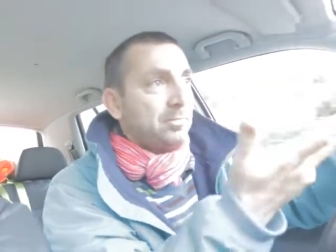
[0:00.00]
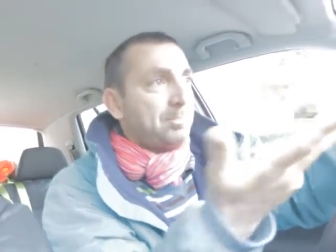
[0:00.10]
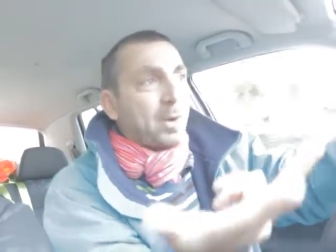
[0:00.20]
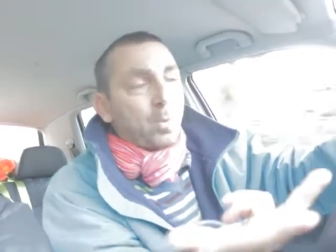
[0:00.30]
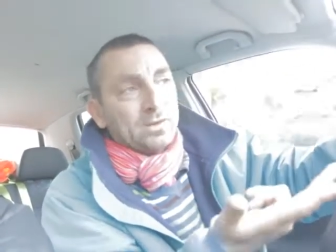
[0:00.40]

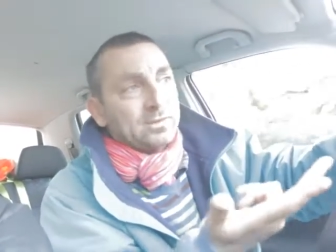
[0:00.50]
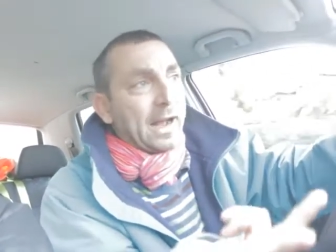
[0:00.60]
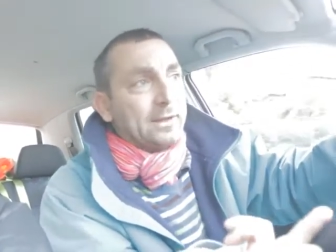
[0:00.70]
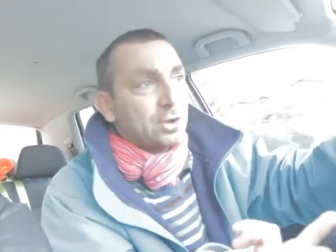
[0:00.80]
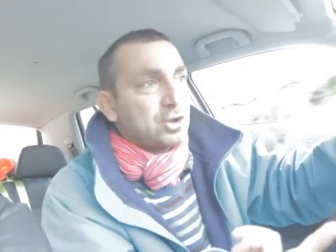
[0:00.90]
per
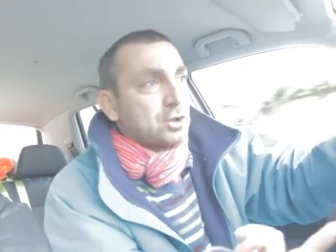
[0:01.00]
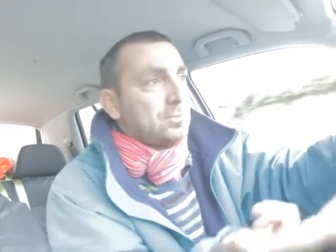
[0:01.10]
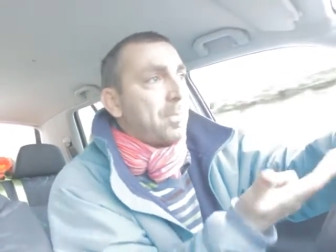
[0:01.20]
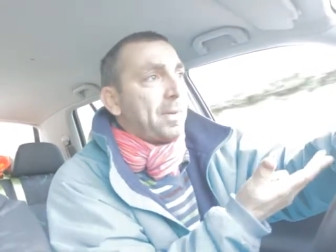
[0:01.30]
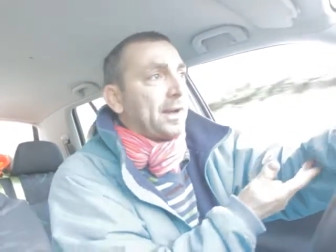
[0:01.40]
quant'altro
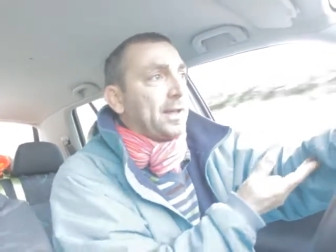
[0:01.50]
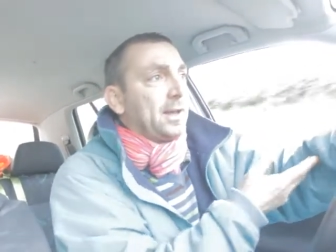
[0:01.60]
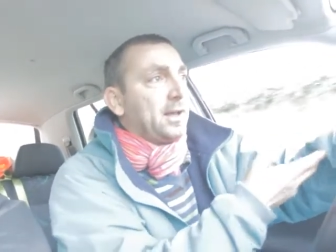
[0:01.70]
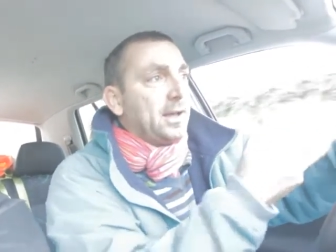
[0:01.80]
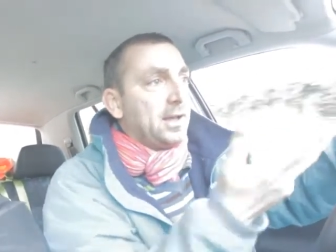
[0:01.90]
insomma per
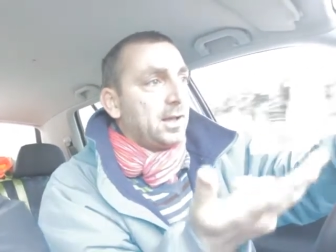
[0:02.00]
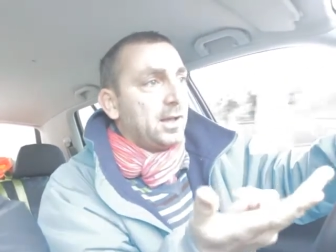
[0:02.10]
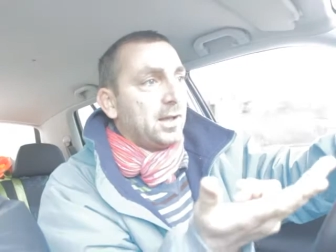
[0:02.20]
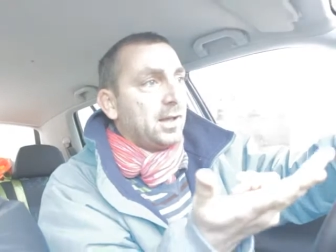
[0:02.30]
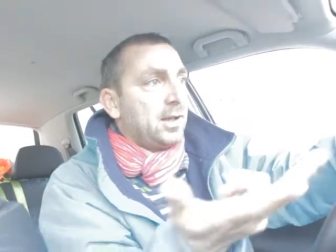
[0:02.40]

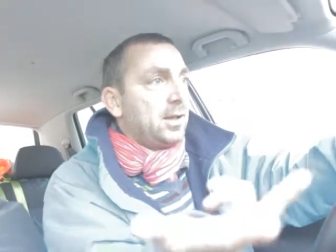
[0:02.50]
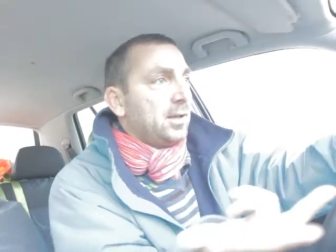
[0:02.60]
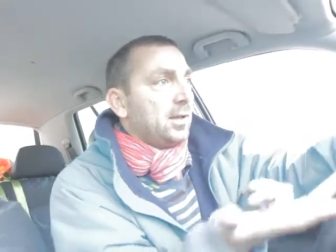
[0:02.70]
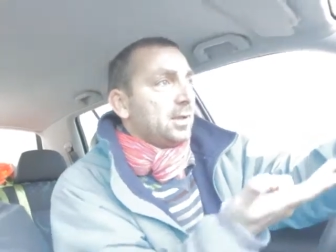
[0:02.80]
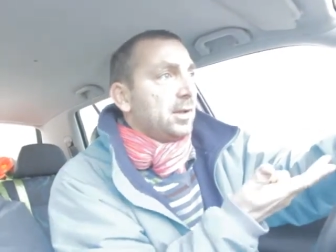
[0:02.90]

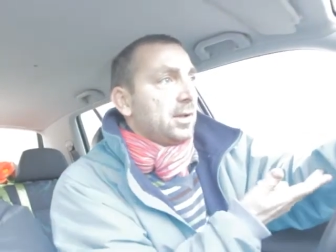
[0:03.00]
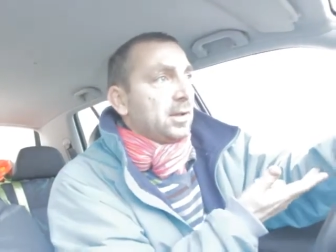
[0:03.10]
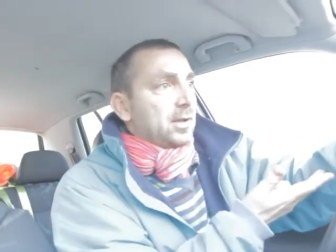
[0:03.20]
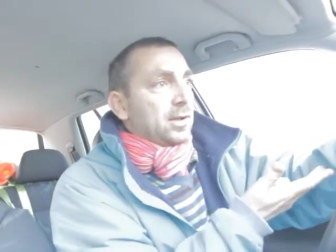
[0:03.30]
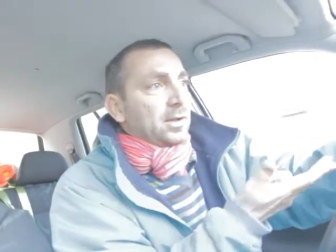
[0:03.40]
eh,
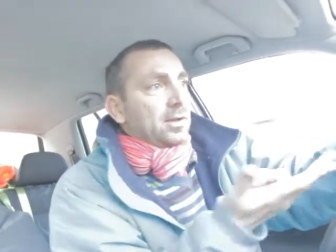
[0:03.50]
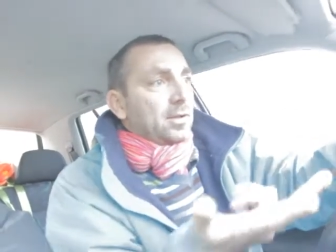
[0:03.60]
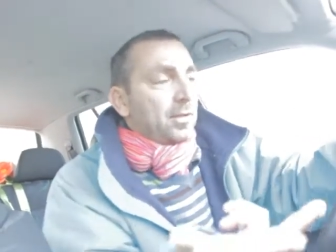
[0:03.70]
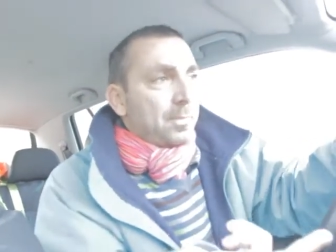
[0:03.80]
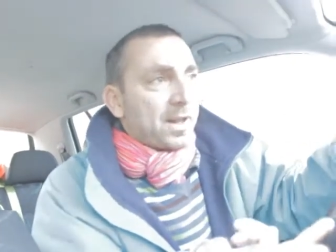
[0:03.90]

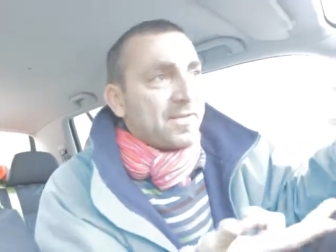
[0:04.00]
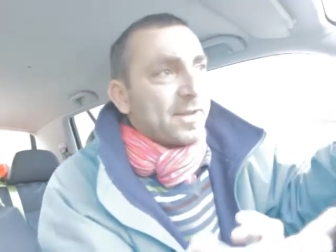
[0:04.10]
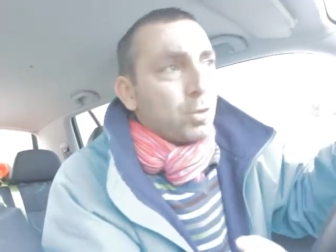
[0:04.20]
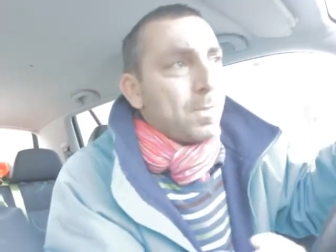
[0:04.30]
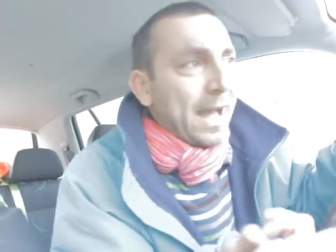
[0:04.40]
per
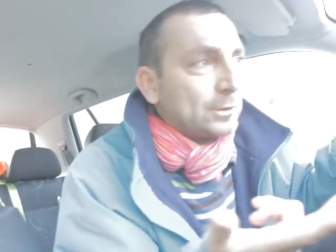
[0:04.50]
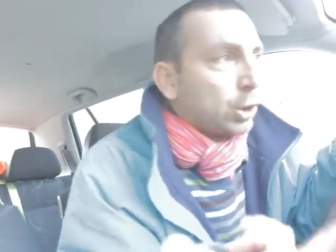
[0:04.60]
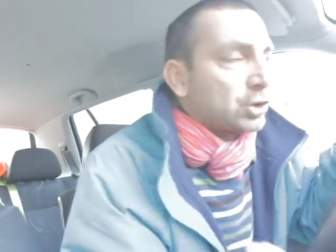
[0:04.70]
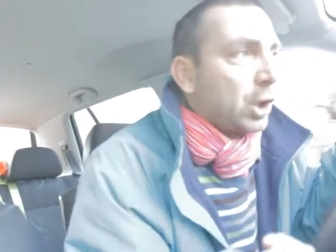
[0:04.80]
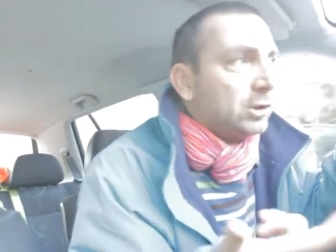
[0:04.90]
aver
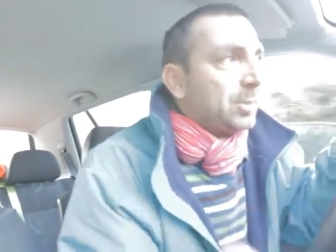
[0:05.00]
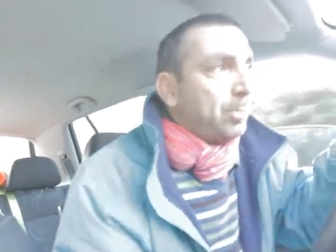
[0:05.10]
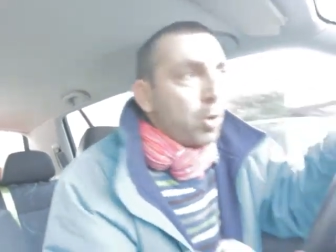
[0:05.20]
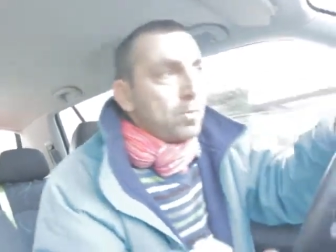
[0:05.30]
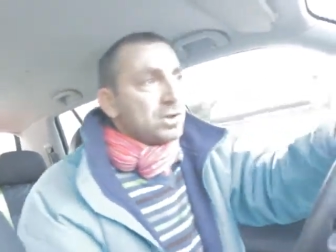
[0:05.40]
rubato soldi
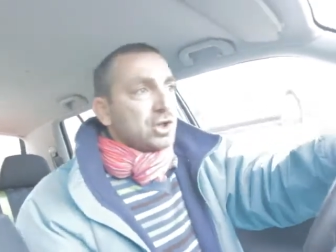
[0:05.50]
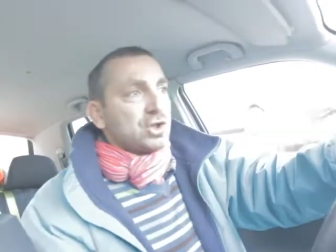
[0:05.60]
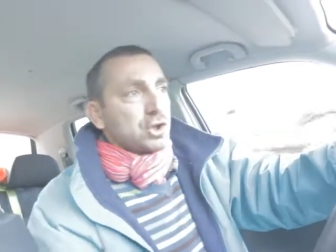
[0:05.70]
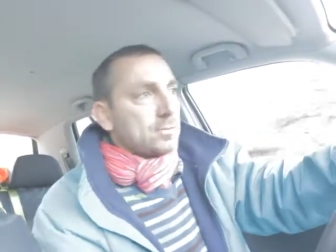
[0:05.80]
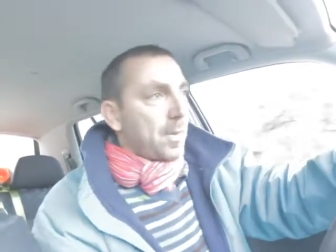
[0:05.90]
pubblici,
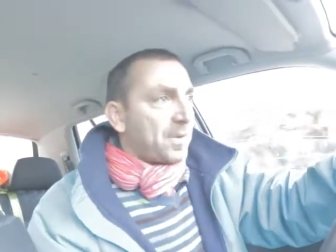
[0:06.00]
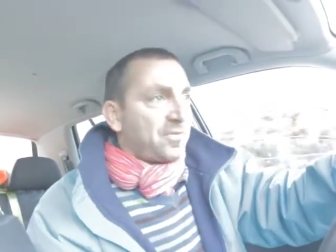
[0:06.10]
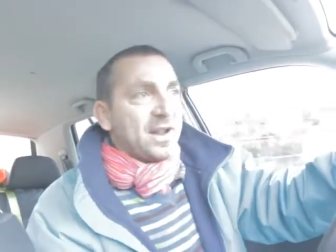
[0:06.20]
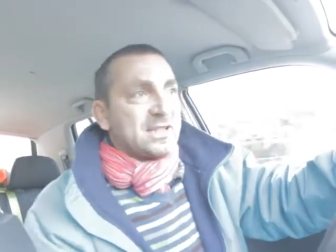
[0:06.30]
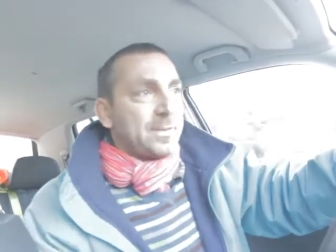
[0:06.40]
insomma, per
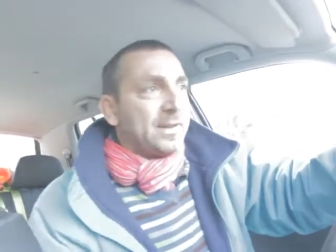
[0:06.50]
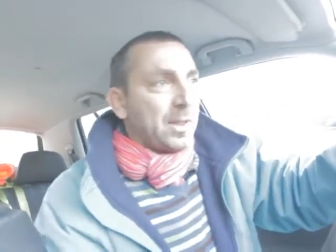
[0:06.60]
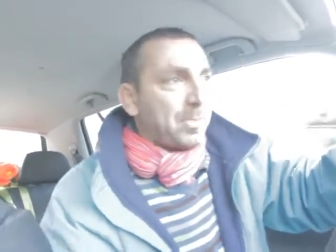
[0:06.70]
finanziamenti